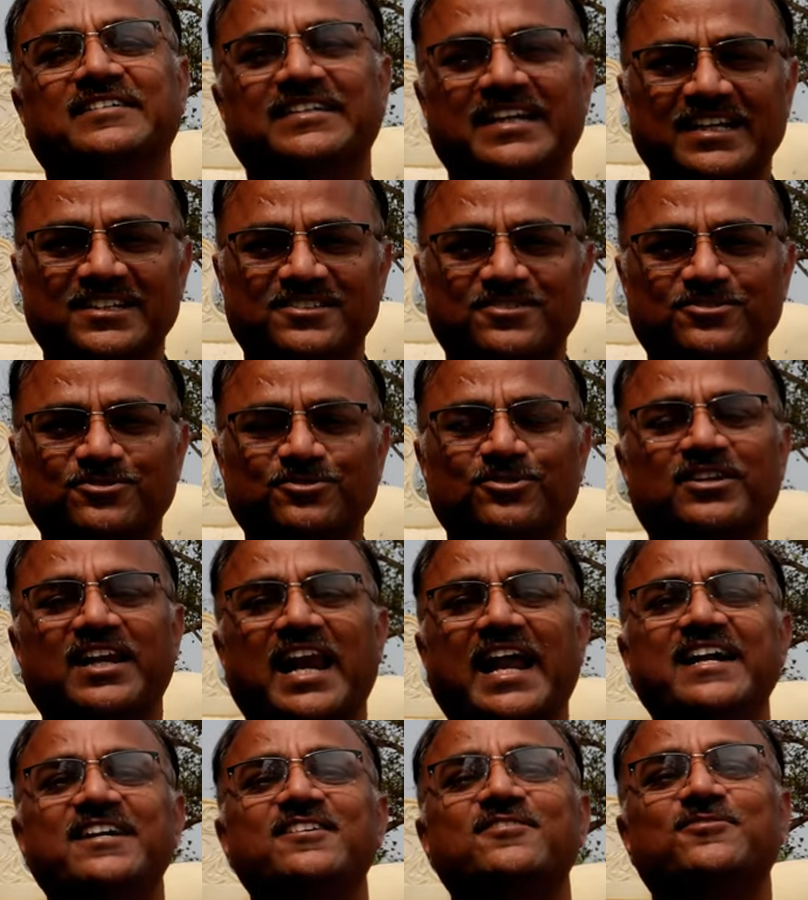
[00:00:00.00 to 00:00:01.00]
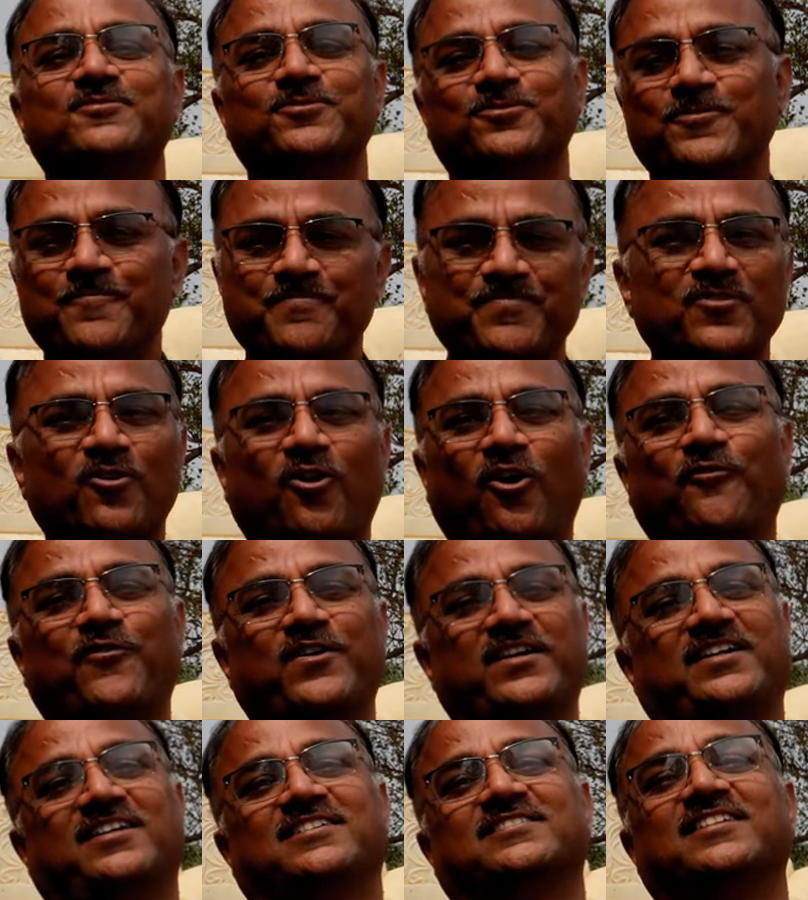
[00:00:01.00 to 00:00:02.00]
गेस्ट को क्लाइंट को
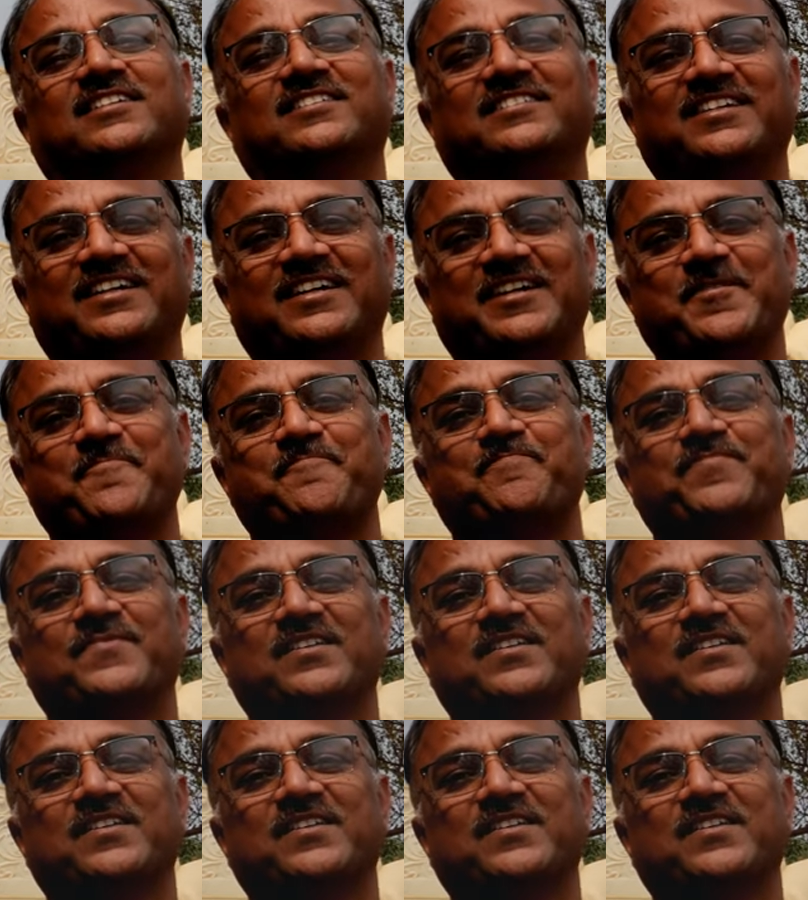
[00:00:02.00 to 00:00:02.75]
ऑफर कर सकते हैं